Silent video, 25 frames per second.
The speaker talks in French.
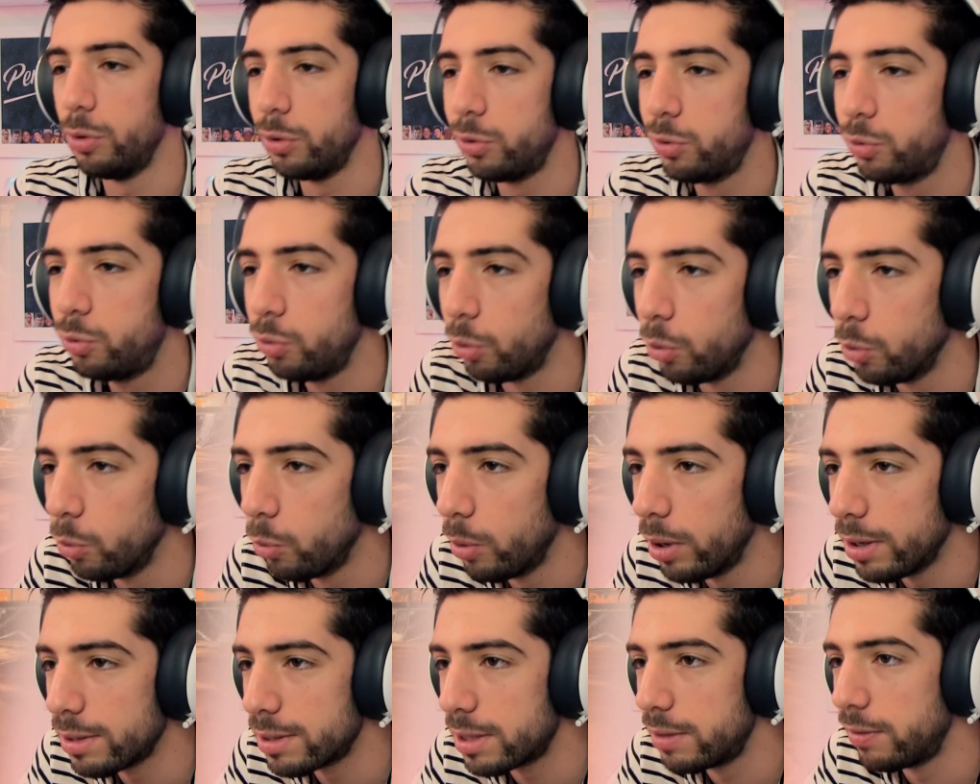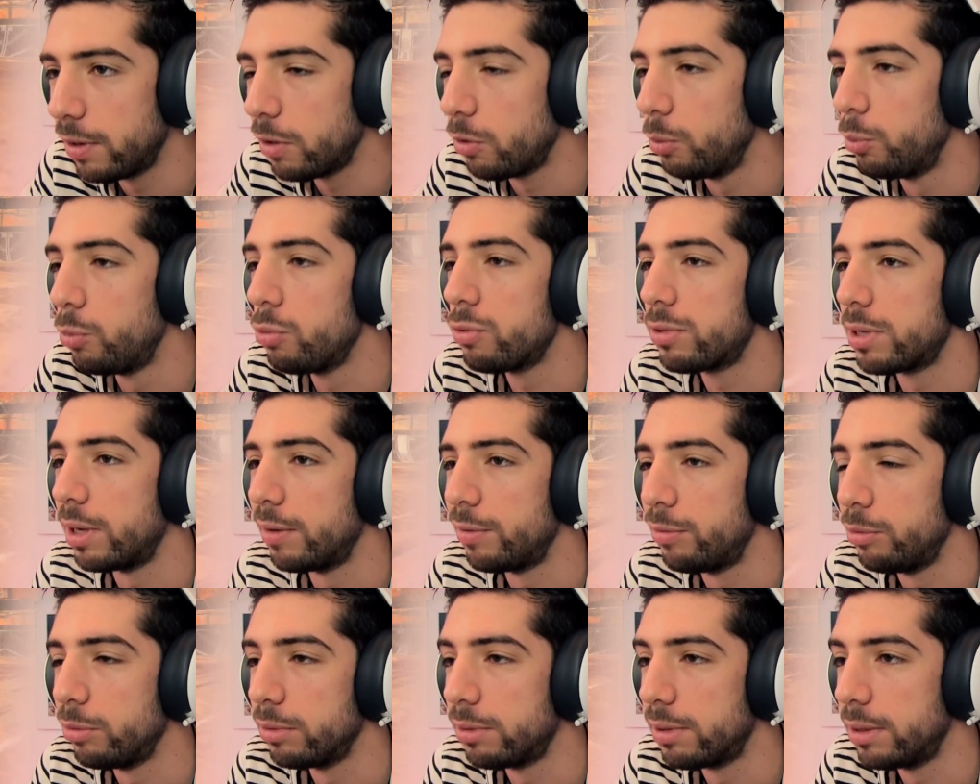le mode tournoi, ce qui fait qu'on peut
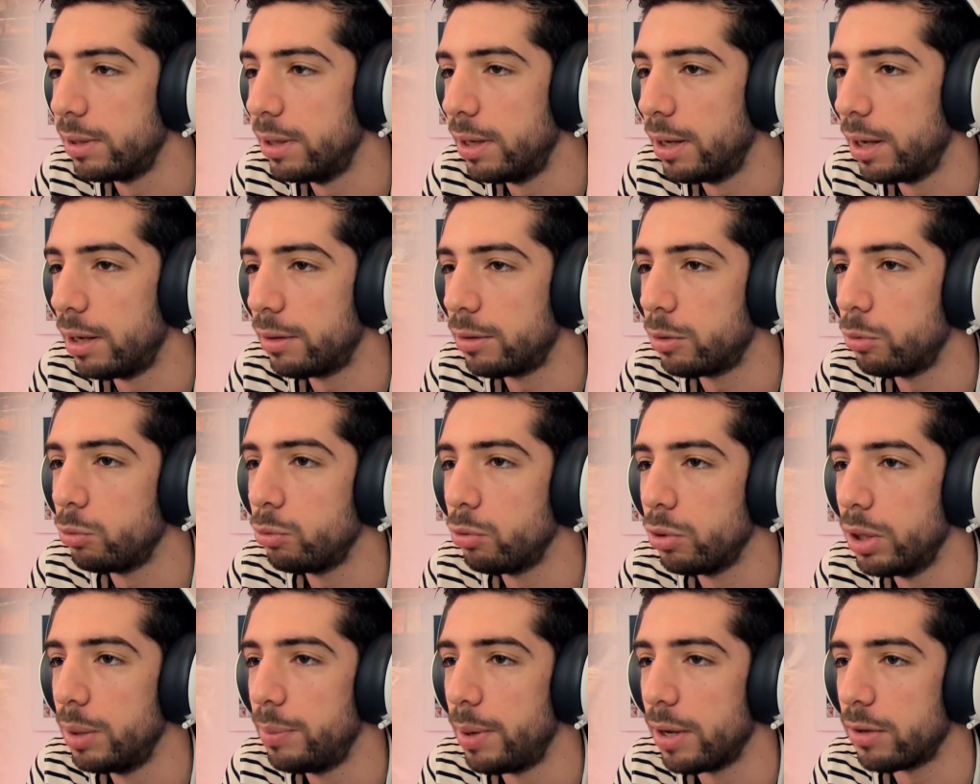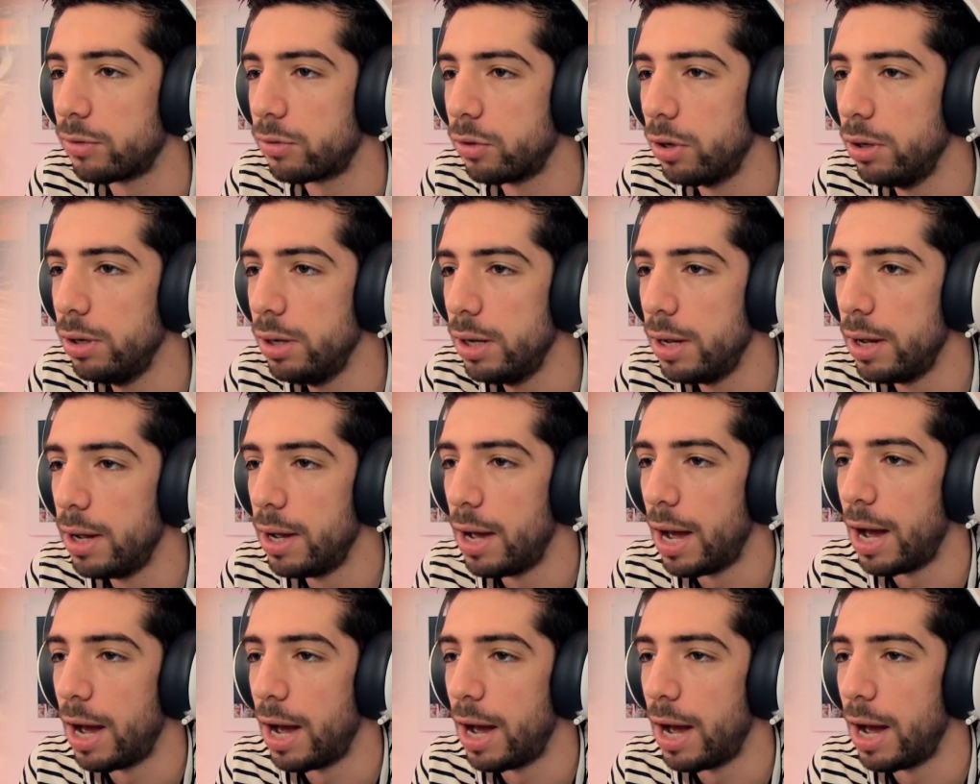s'affronter euh, contre des personnes